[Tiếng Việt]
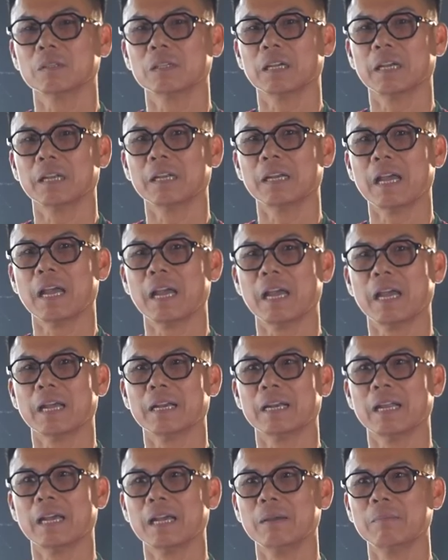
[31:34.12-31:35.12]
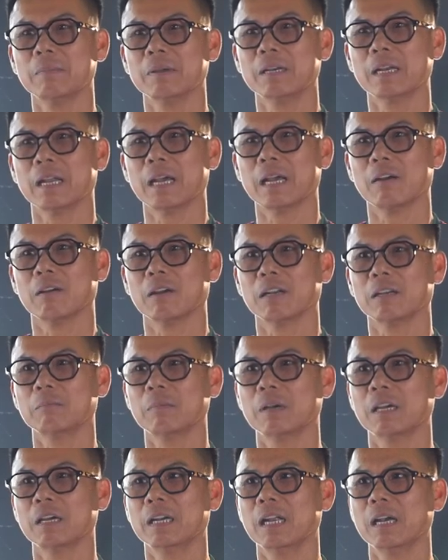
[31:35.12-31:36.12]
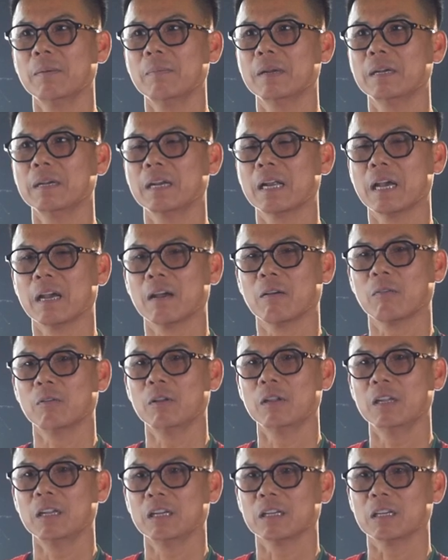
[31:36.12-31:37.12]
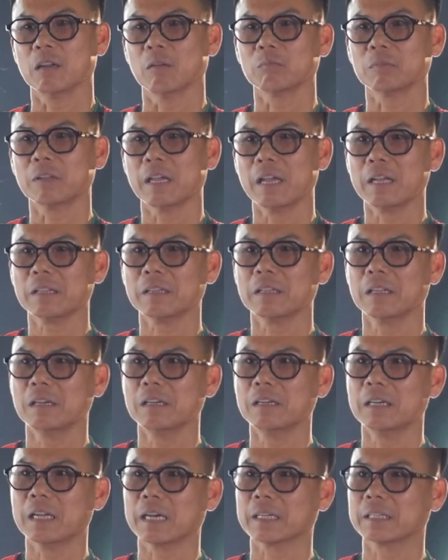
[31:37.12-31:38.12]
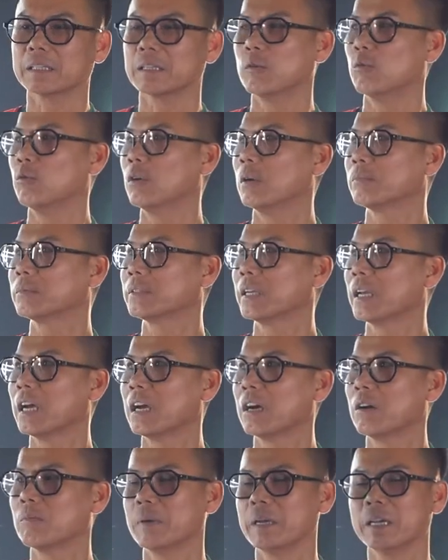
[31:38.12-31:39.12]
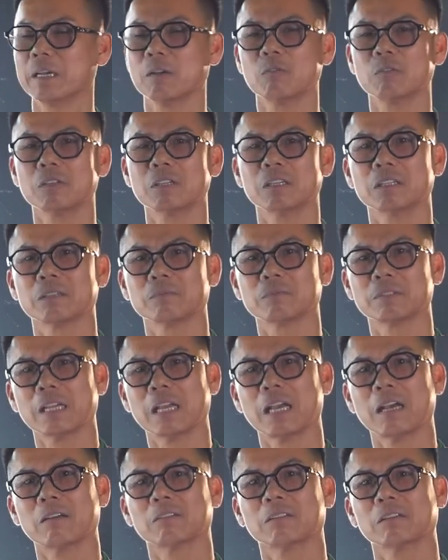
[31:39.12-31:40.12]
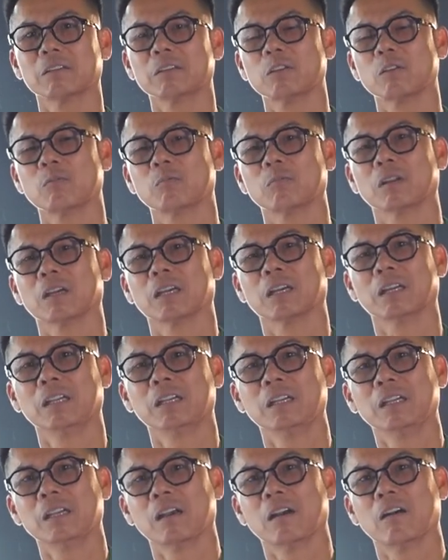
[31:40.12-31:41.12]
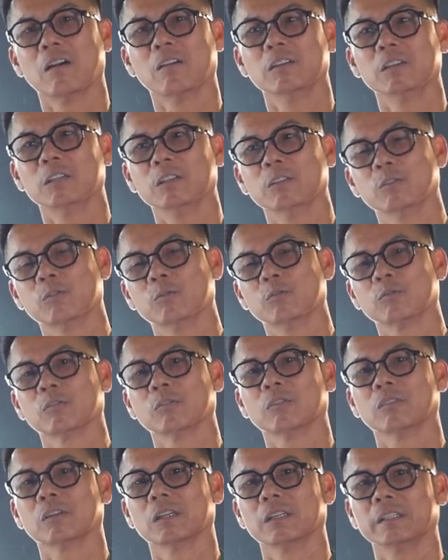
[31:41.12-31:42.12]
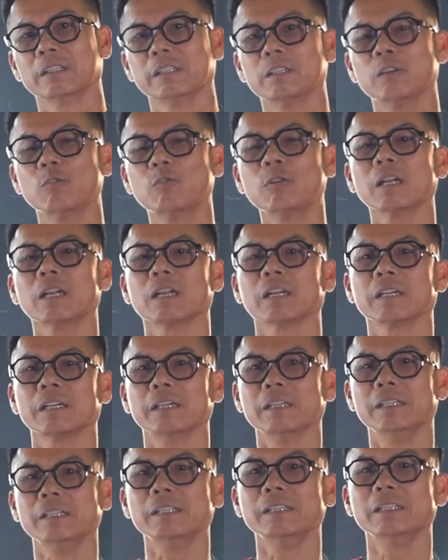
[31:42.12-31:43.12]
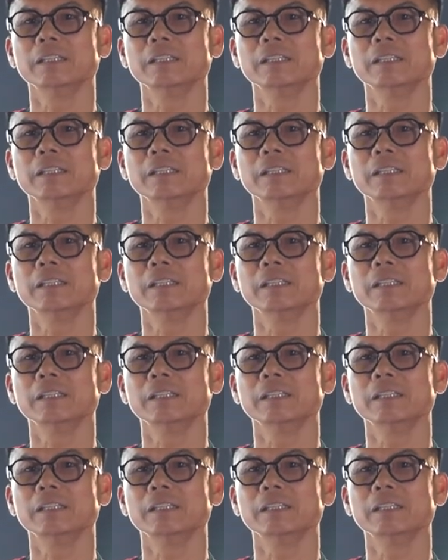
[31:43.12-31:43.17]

anh A đá bên nào, anh B đá bên nào, động tác tới đặt trụ làm sao, bẻ cổ chân làm sao, thì nói chung là họ đều nghiên cứu rất là kỹ.